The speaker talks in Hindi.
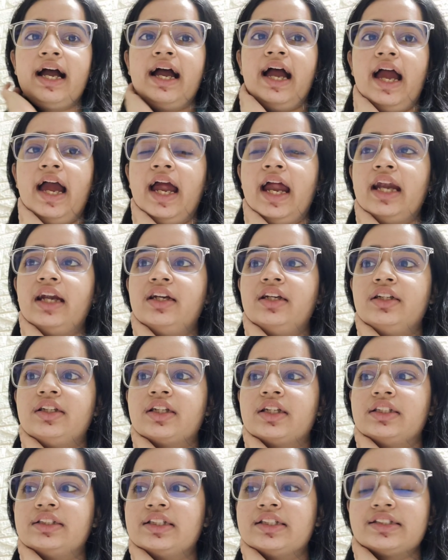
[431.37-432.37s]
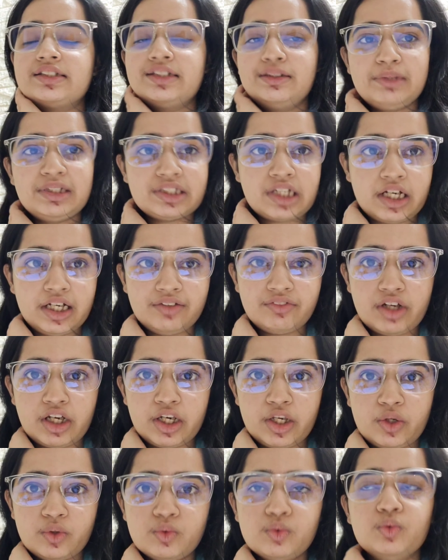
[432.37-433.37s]
एंड जिस दिन मैं जाने
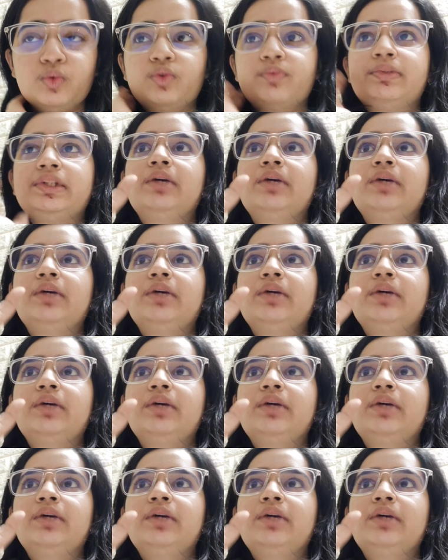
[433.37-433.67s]
वाली हूँ